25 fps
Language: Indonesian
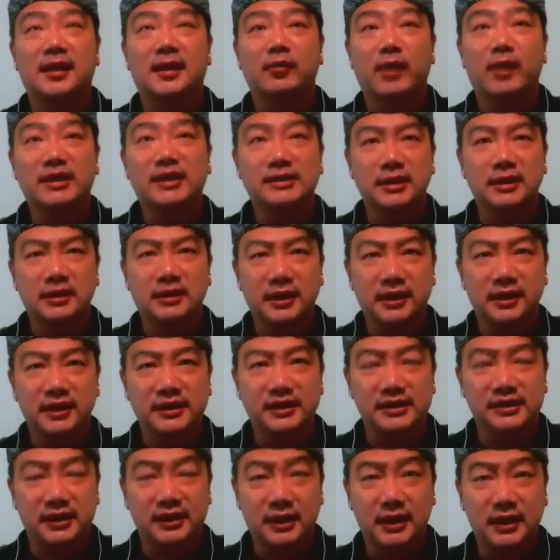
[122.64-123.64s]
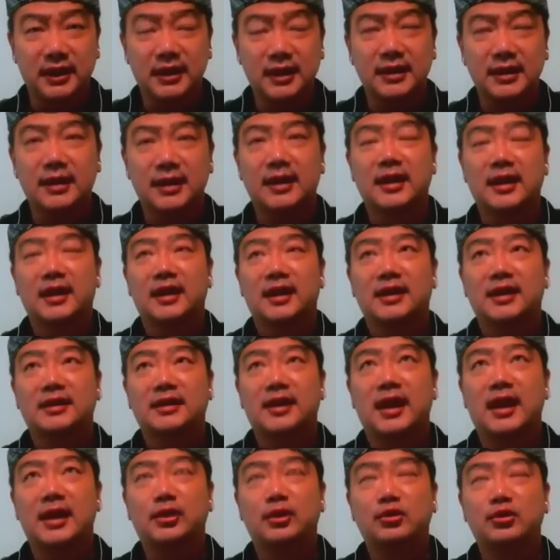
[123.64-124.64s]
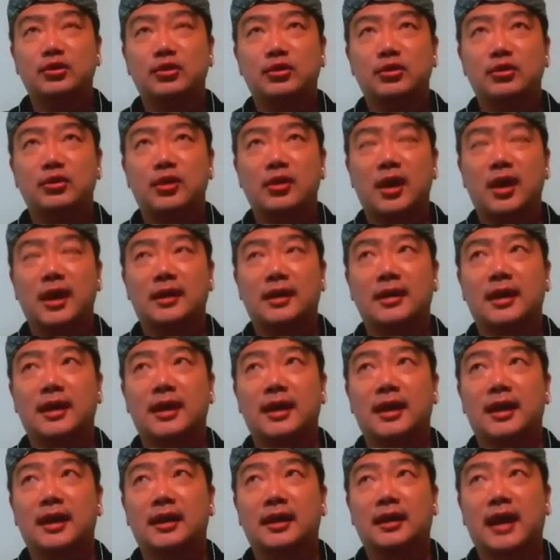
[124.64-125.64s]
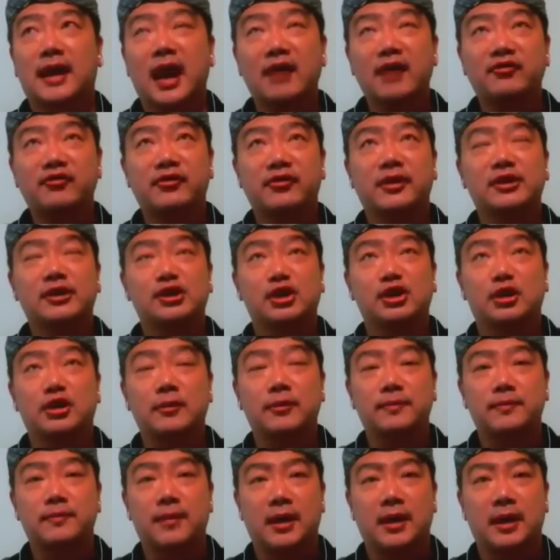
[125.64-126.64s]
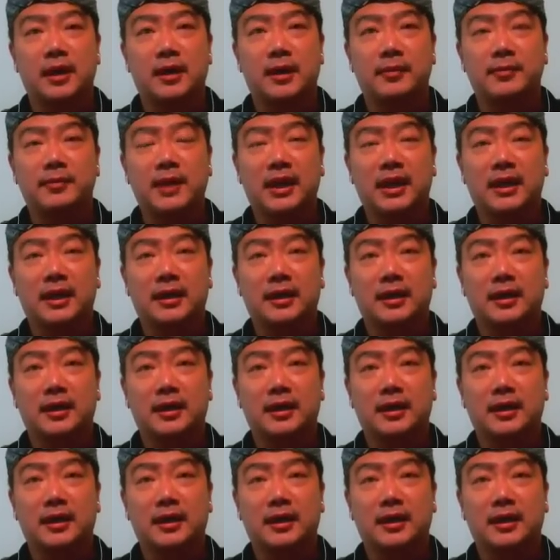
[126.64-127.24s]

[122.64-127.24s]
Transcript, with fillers: uh, Washington DC yaitu ada cafe shop uh,